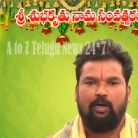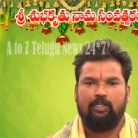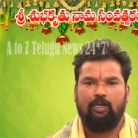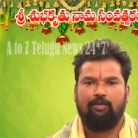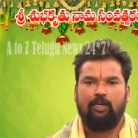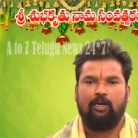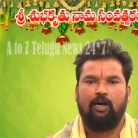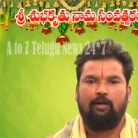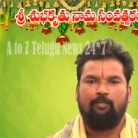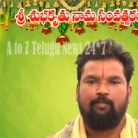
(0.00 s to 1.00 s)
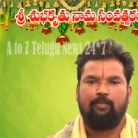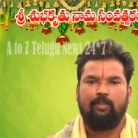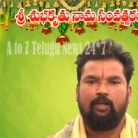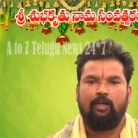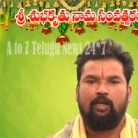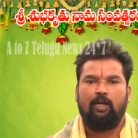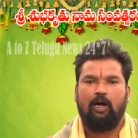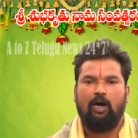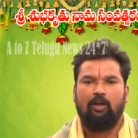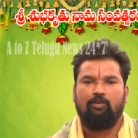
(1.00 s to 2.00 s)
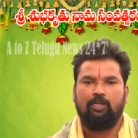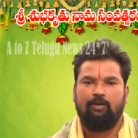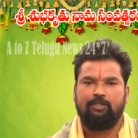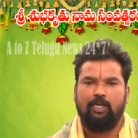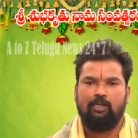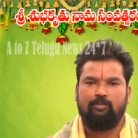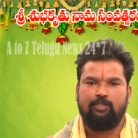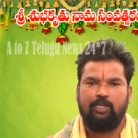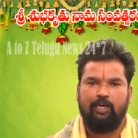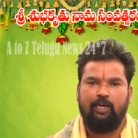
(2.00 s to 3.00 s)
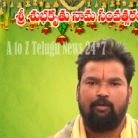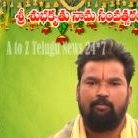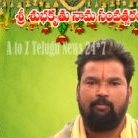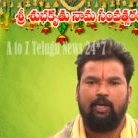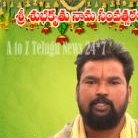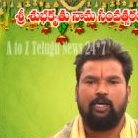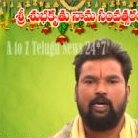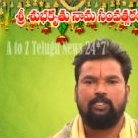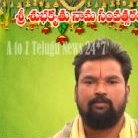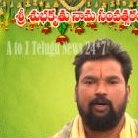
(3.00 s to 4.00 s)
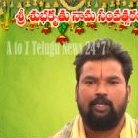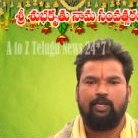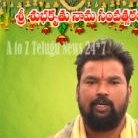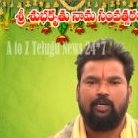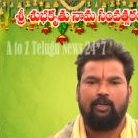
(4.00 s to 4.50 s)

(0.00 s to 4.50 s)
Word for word: అదేవిధంగా ఆరోగ్య విషయానికి వస్తే మేషరాశి వారికి